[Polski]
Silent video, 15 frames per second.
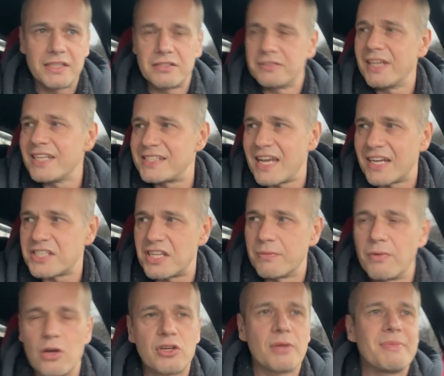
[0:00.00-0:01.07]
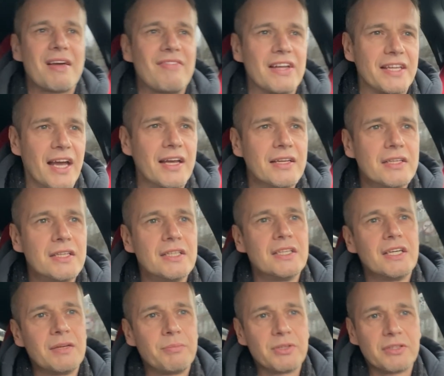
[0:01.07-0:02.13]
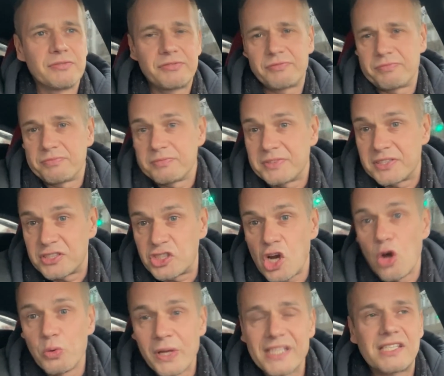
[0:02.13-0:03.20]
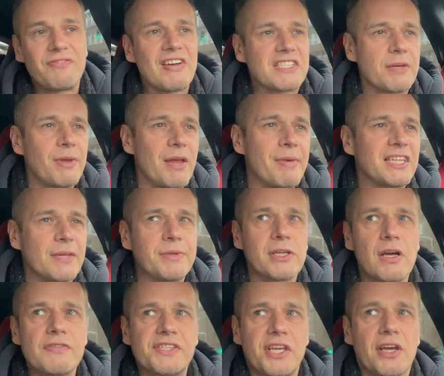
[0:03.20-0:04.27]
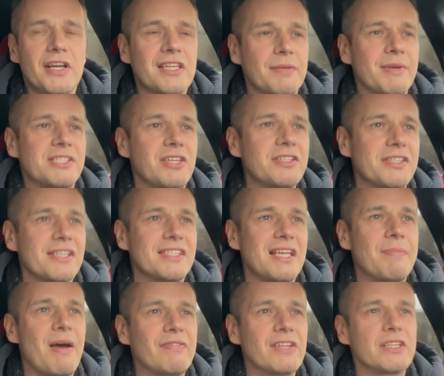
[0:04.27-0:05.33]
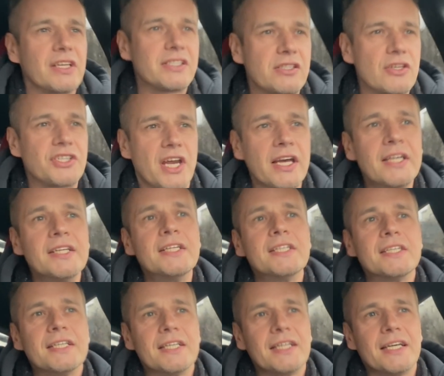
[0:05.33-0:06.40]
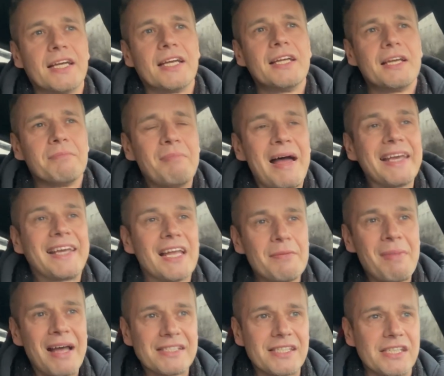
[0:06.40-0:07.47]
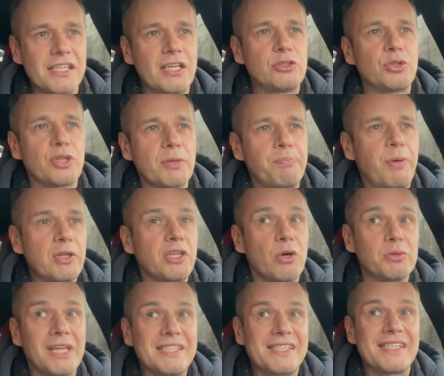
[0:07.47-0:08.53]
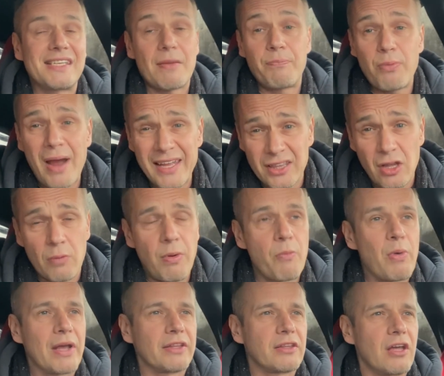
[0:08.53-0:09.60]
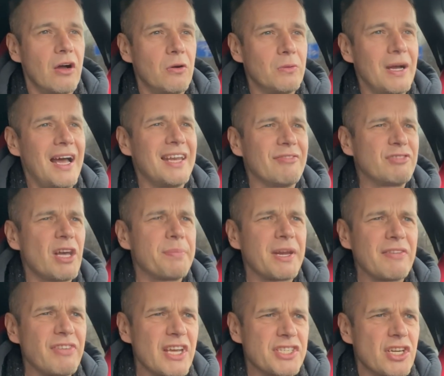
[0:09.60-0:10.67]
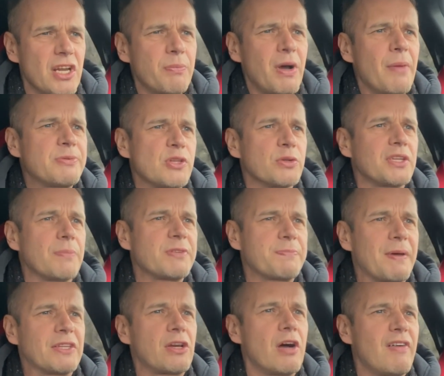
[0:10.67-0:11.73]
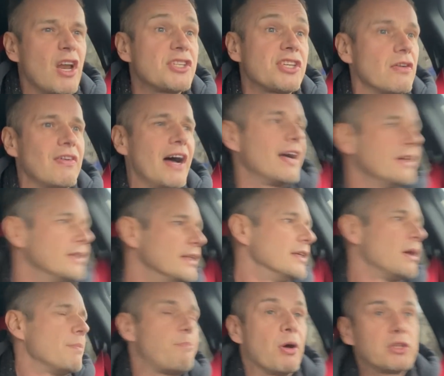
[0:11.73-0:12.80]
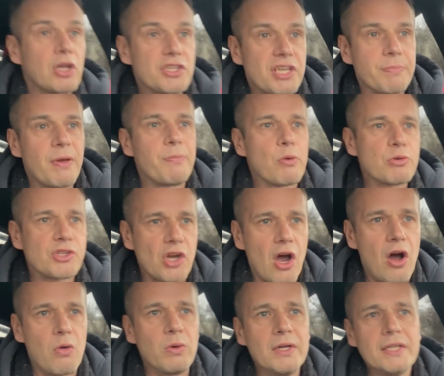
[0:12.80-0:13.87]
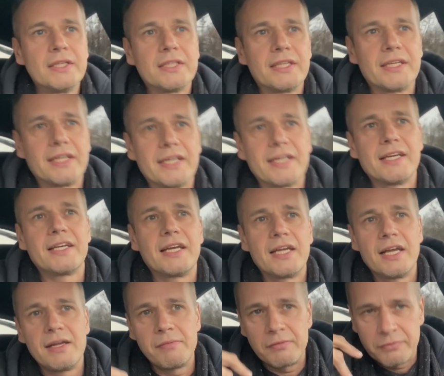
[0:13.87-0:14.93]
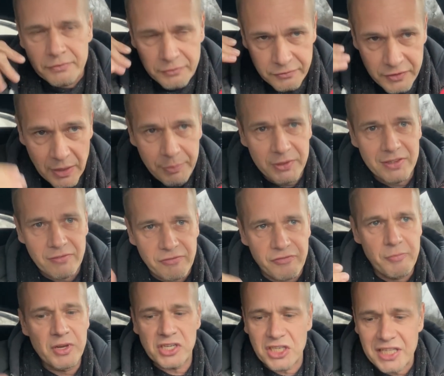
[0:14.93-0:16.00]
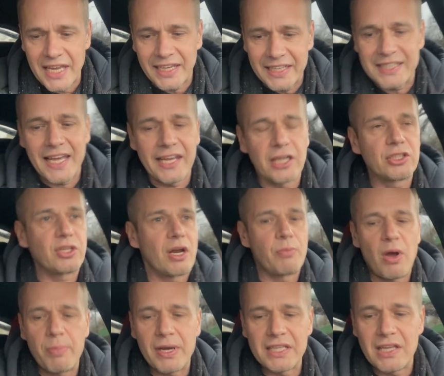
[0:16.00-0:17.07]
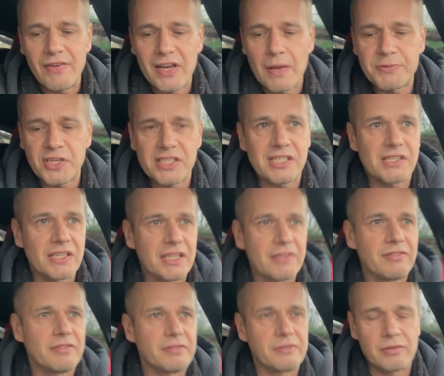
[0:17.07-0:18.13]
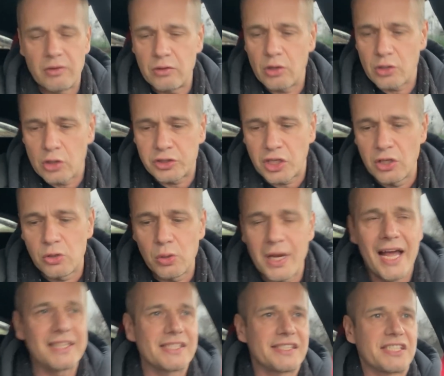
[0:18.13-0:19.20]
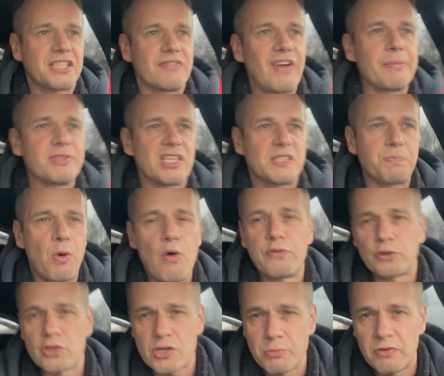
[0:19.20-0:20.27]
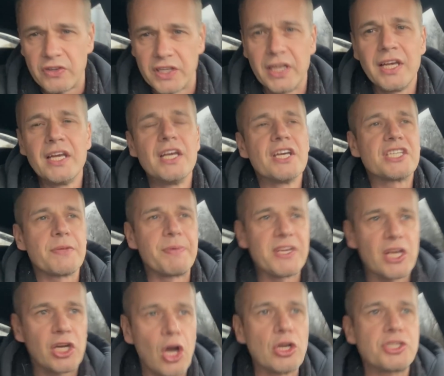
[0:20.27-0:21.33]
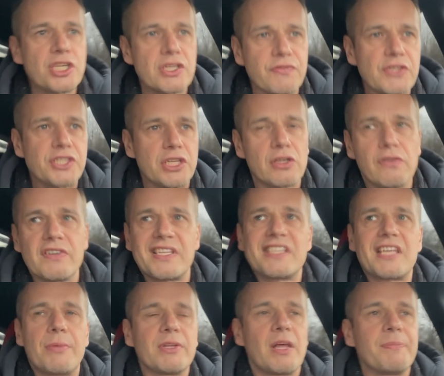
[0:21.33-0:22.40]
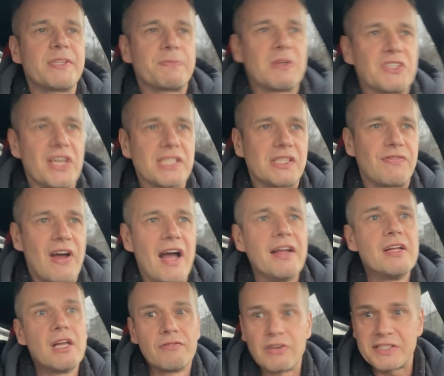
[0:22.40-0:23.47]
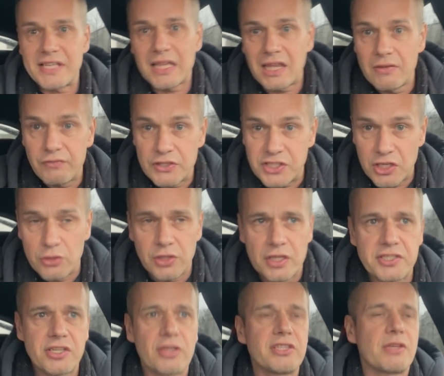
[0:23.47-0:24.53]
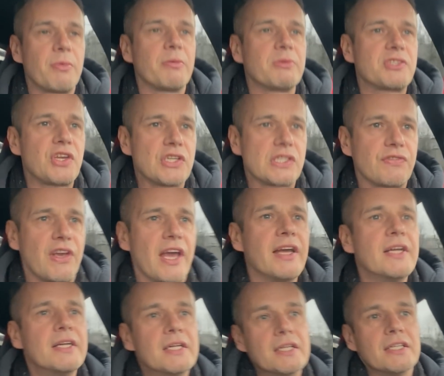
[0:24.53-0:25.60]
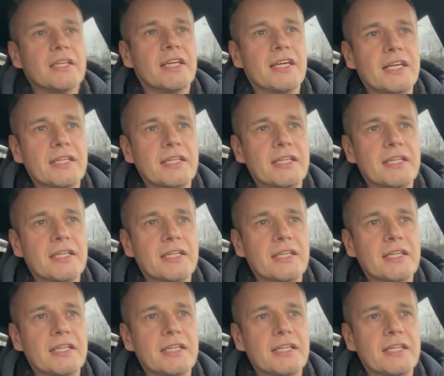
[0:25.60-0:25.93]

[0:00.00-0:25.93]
To nie jest jakaś tam ogromna wada, bo show jest ważnym elementem tego wszystkiego, natomiast to, co jest zabawne, to jest to, że e, Michael Massey, który podjął decyzję błędną, bo błędną, ale w dobrej wierze, ona no była absolutnie przypadkowa, losowa, po to, żeby był show, e, jakby w myśl tej idei, która była obgadywana przez e, od, od, kilku lat z szefami zespołów, którzy mówili, żeby nie kończyć wyścigu za samotem bezpieczeństwa, w ostatnim wyścigu decydującym o mistrzostwie yy,